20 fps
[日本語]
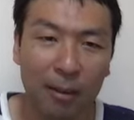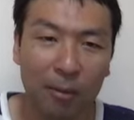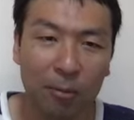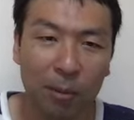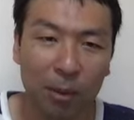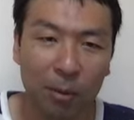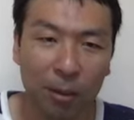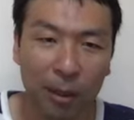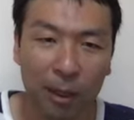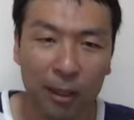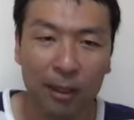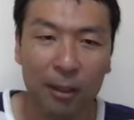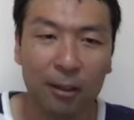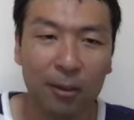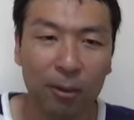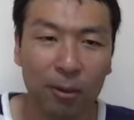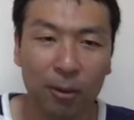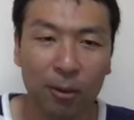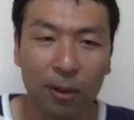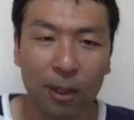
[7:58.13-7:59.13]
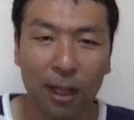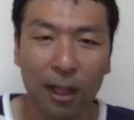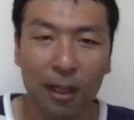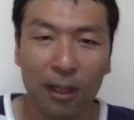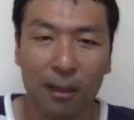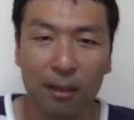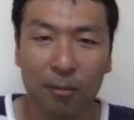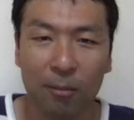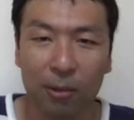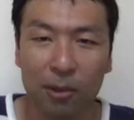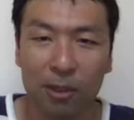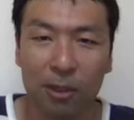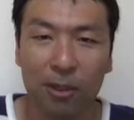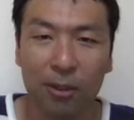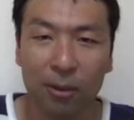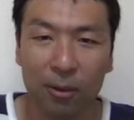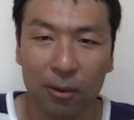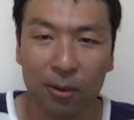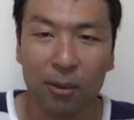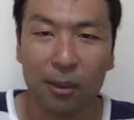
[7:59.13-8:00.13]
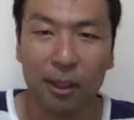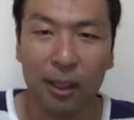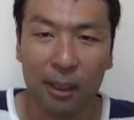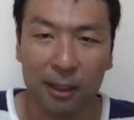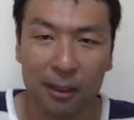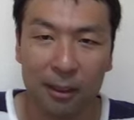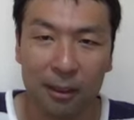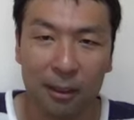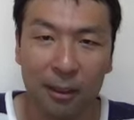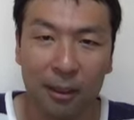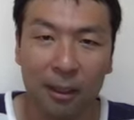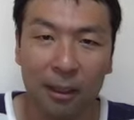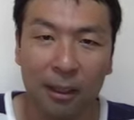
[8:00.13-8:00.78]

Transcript: まあ、フェアなところがもちろん多いです